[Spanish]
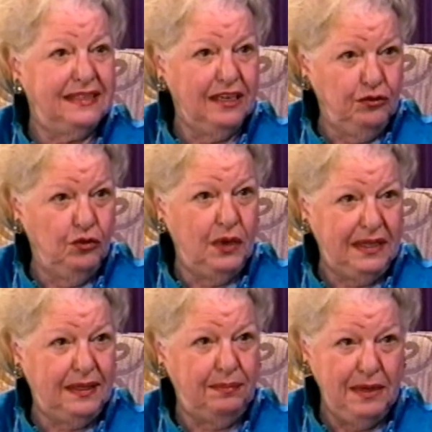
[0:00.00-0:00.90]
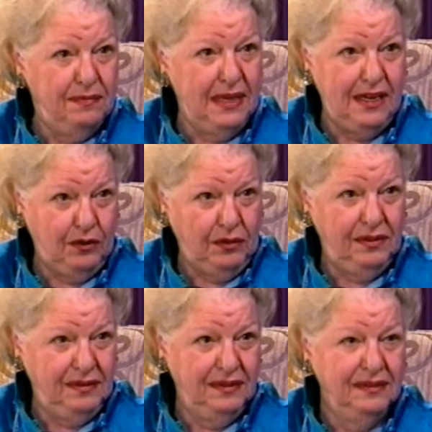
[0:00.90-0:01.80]
de echar rueta primero.
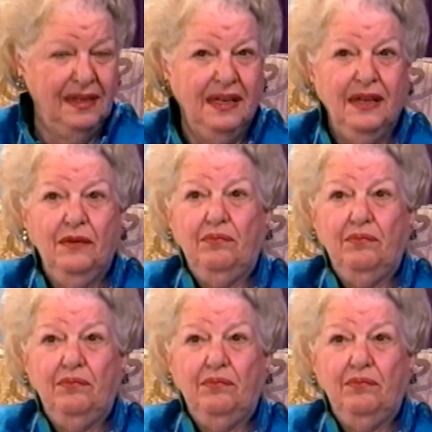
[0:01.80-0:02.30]
Ajá.